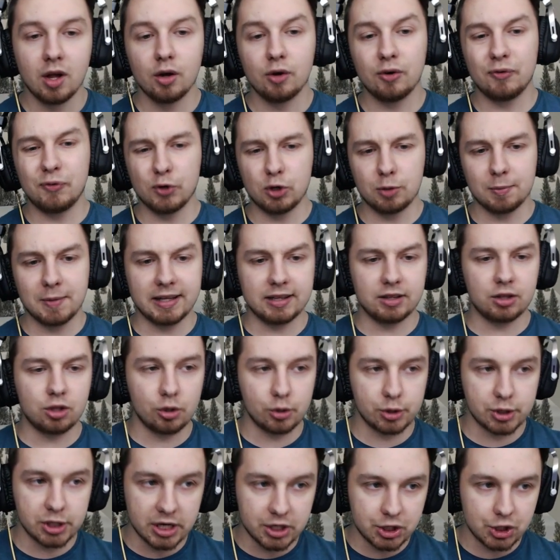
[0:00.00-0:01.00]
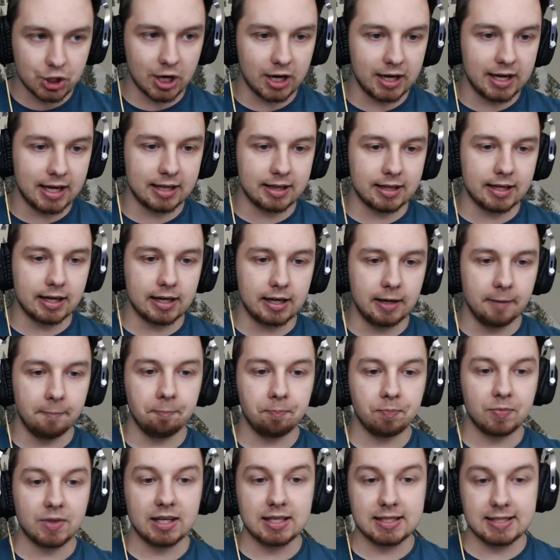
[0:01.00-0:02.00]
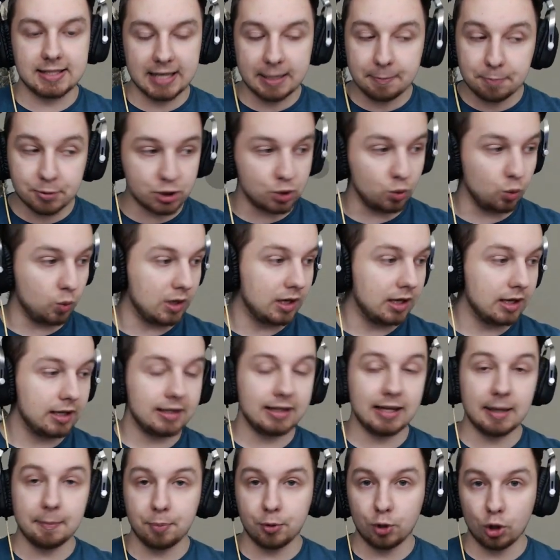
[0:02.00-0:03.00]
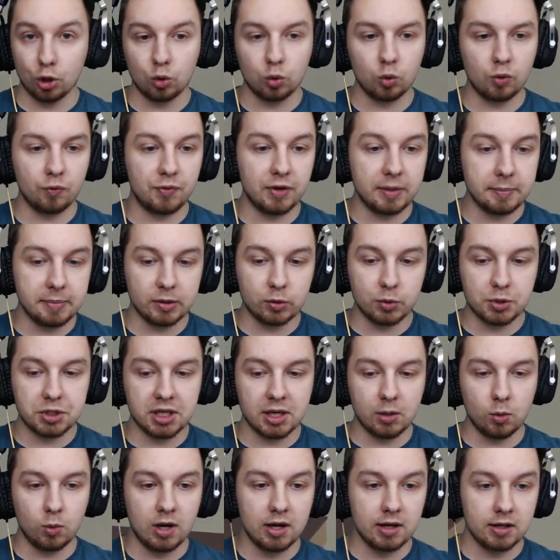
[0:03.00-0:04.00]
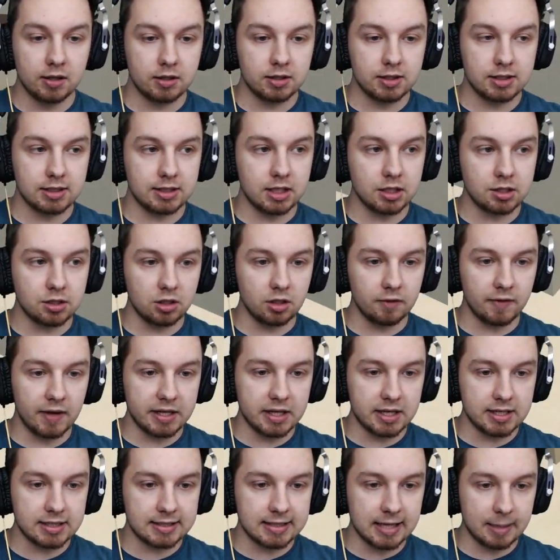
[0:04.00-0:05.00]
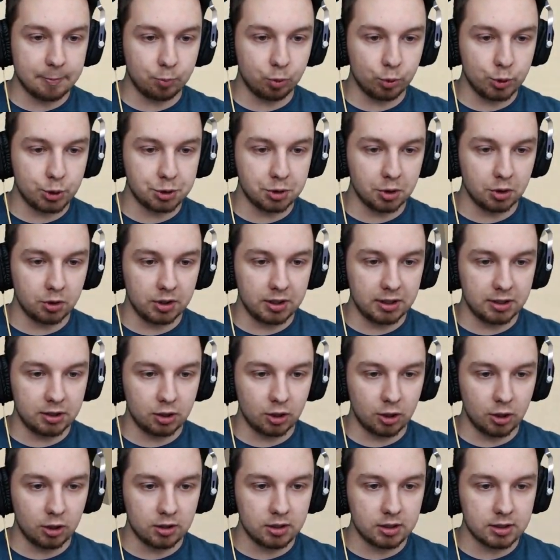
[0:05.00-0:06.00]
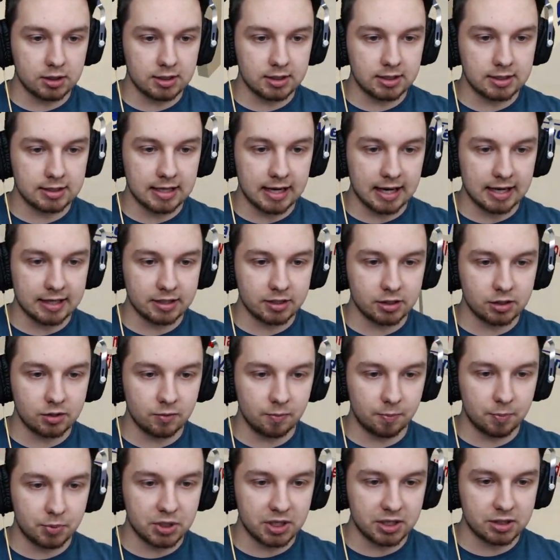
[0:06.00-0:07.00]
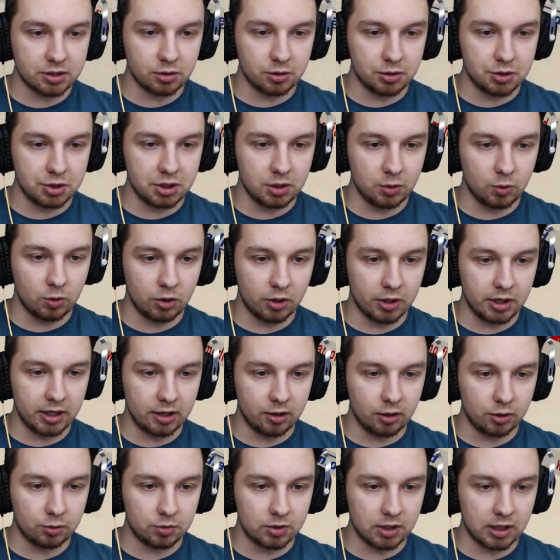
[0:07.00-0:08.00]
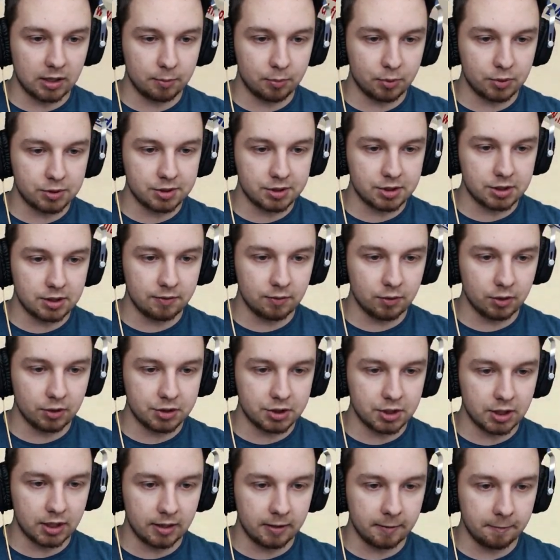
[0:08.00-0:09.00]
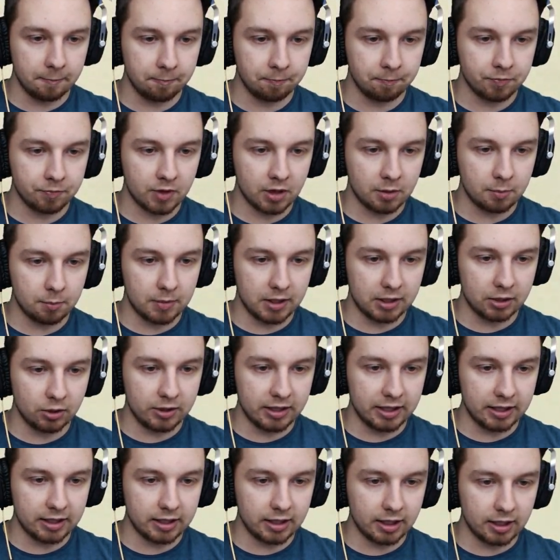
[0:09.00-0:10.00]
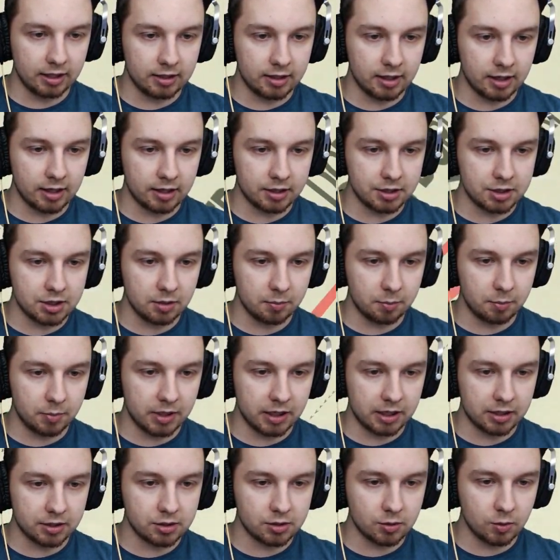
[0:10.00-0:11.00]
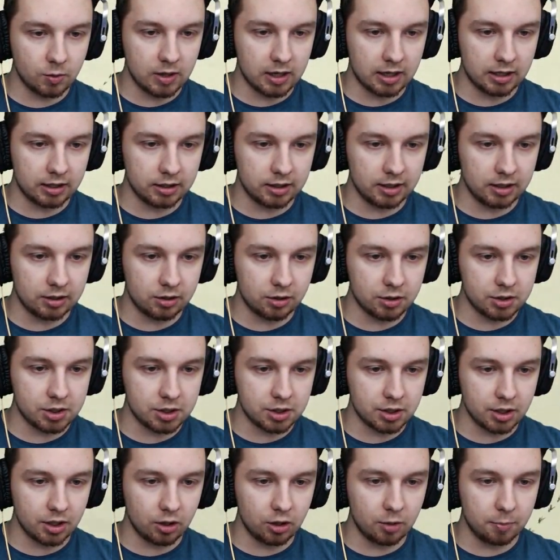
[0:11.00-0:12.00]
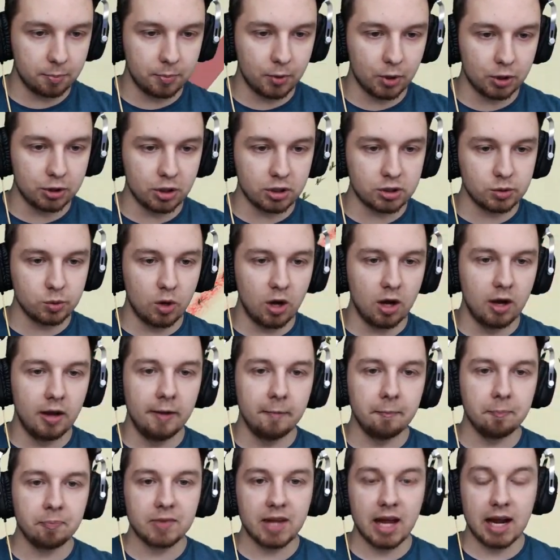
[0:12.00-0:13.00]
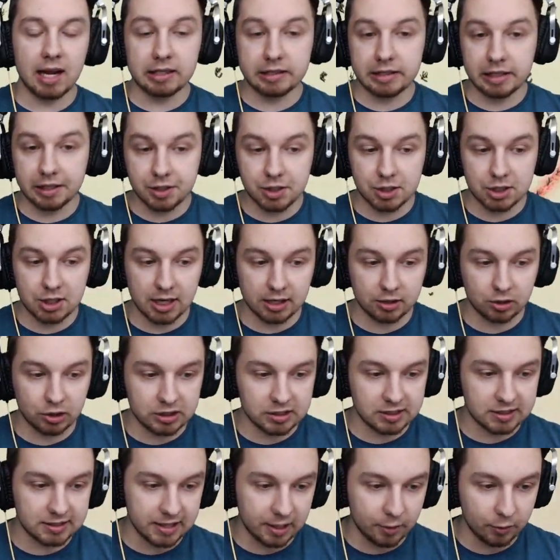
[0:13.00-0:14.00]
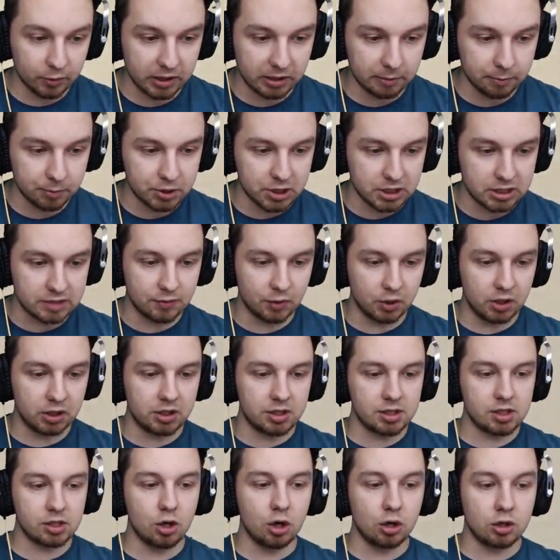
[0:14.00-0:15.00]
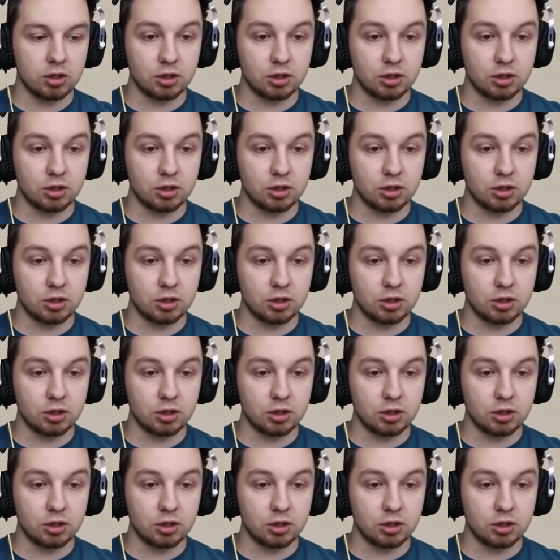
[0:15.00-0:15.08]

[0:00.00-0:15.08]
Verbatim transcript: Furman troszeczkę jednak zepsuł na progu. Wybił się zdecydowanie za późno, no i to przesądziło o jego tutaj pozycji w locie. Manojek jak na razie bardzo ładnie, troszeczkę go poniosło, ale tak czy siak to jest całkiem przyzwoity skok.